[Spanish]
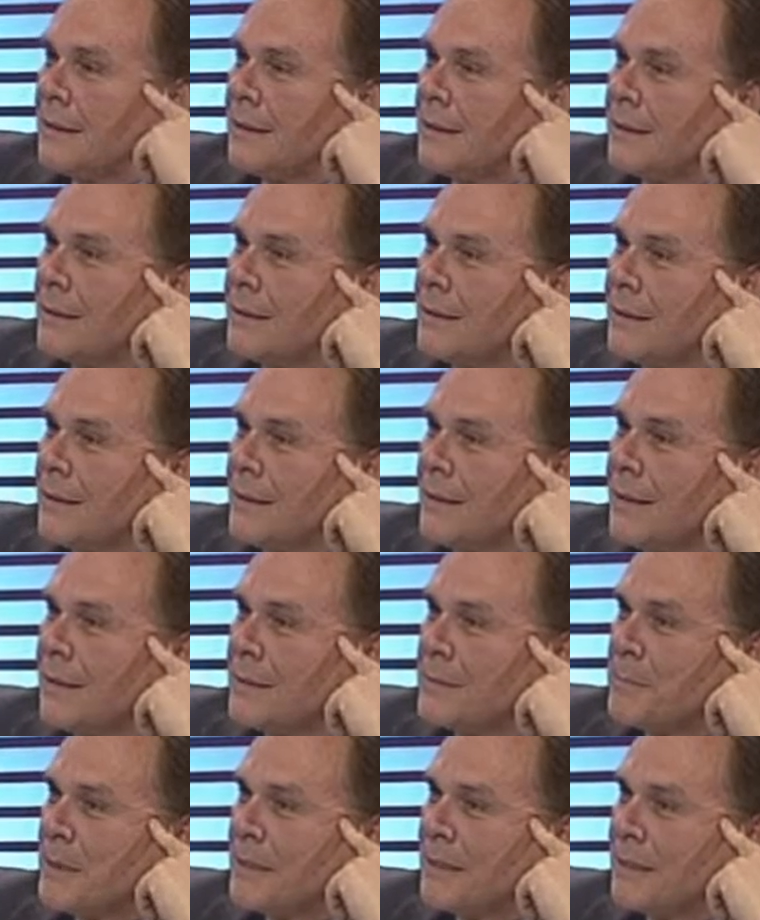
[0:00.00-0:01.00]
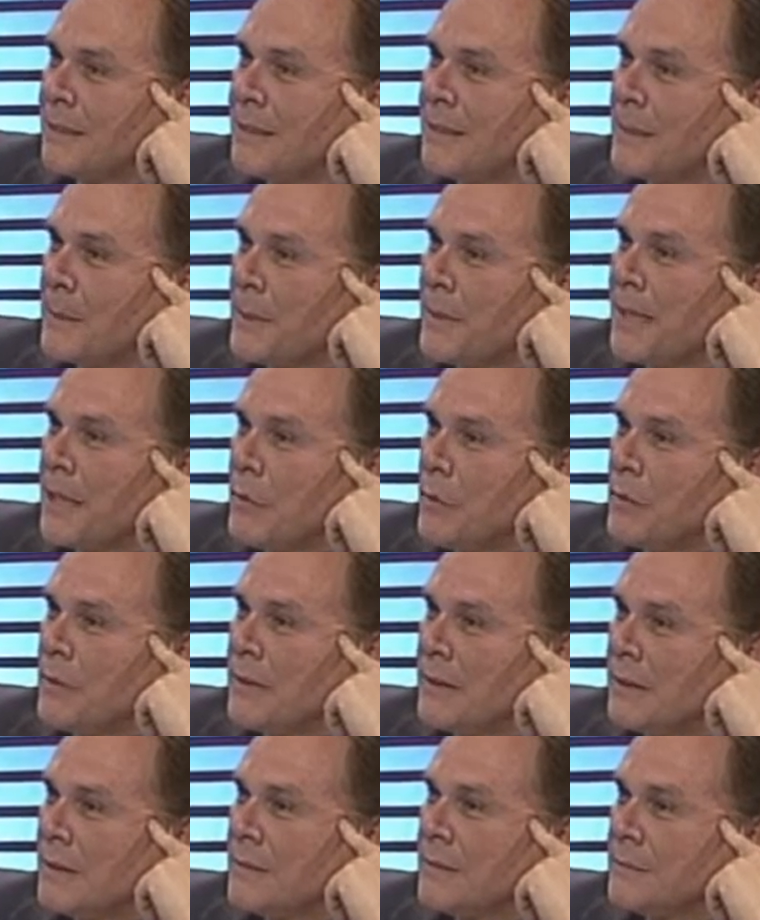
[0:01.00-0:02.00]
del expresidente
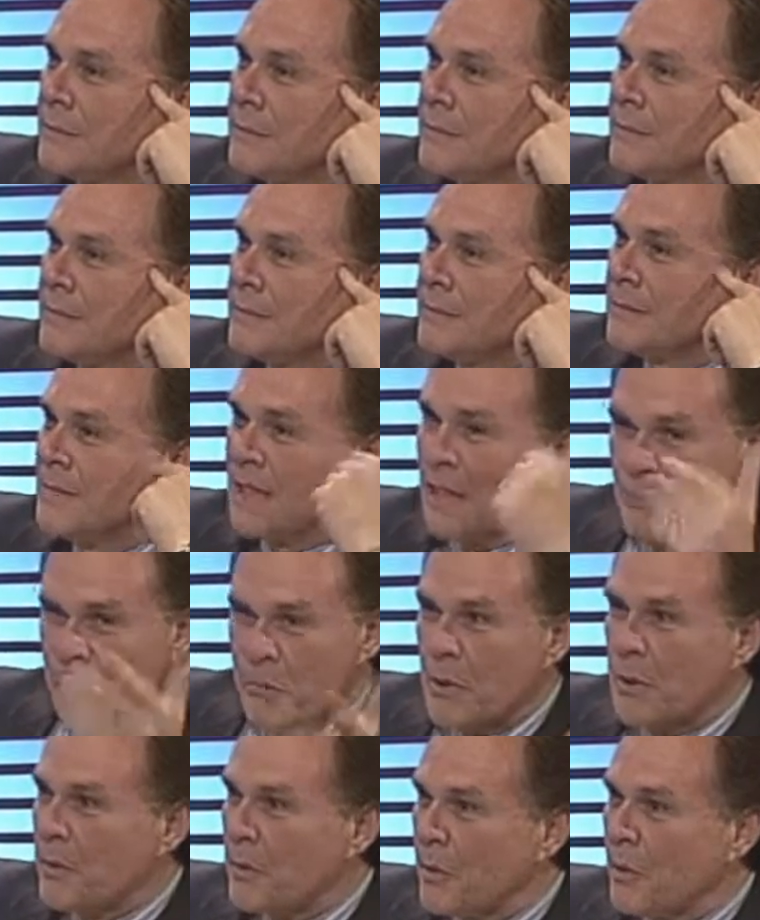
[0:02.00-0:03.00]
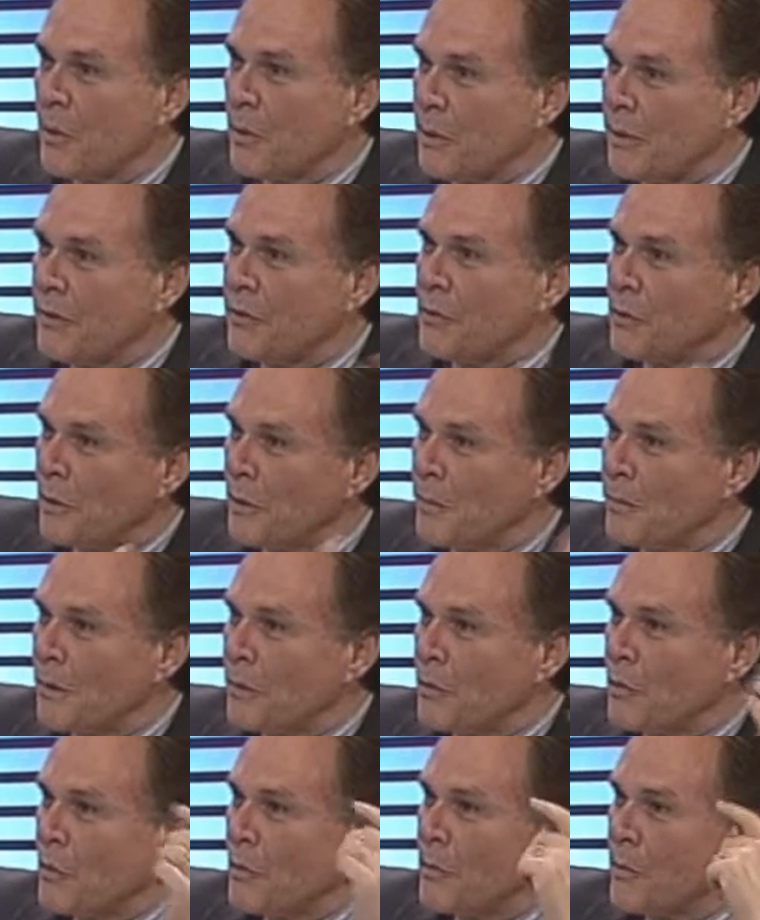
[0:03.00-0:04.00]
Belaunde, ¿no? el pueblo lo hizo, el
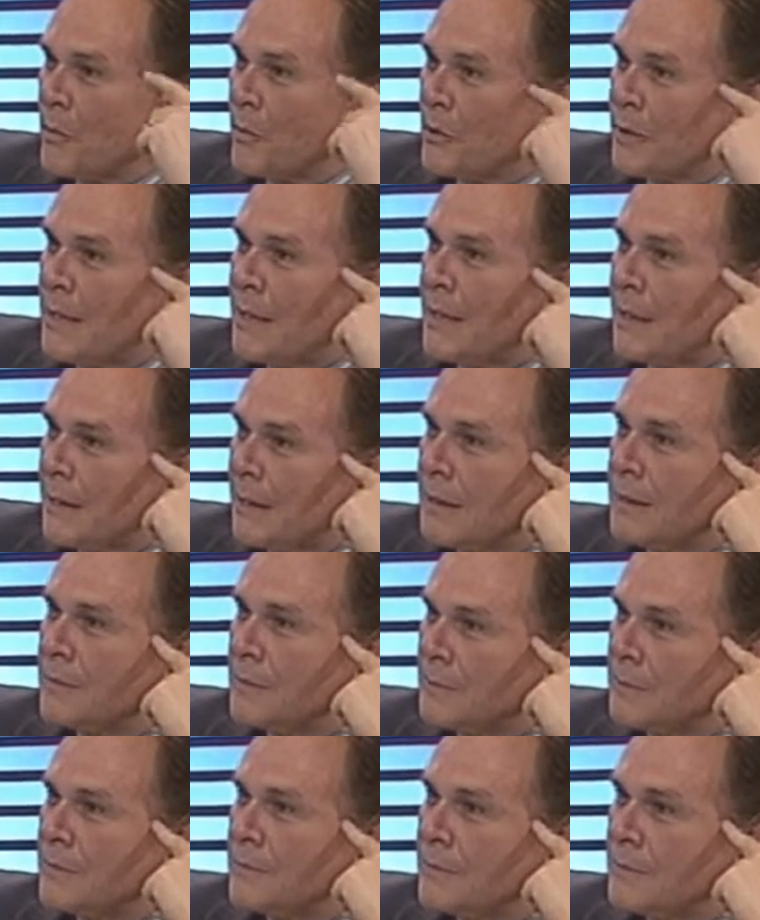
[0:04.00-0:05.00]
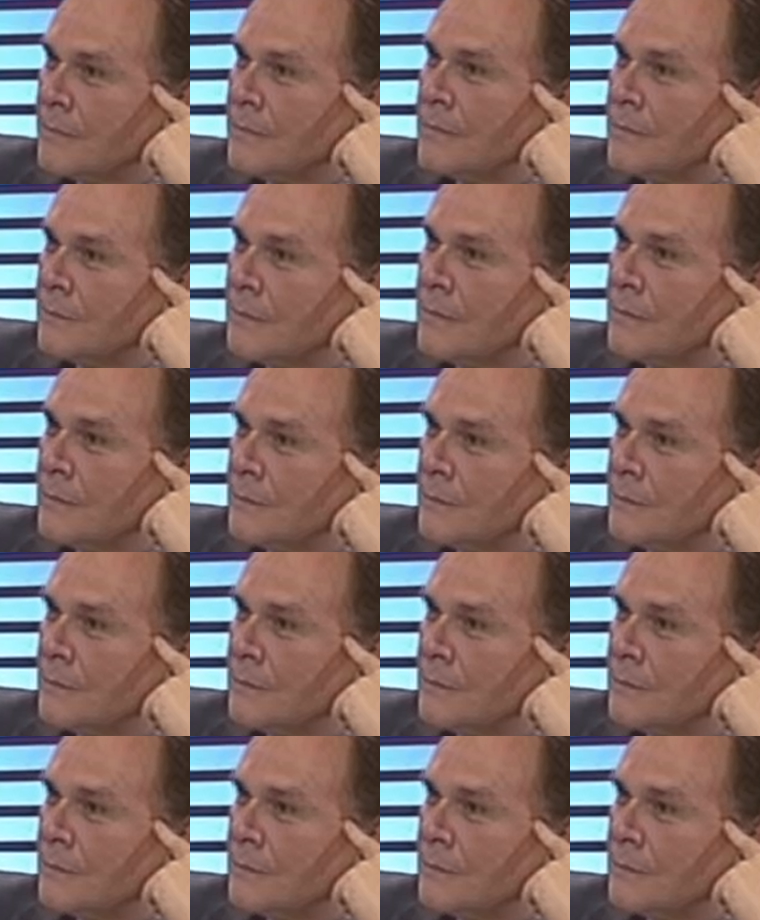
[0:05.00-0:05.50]
Perú como doctrina. Claro, pero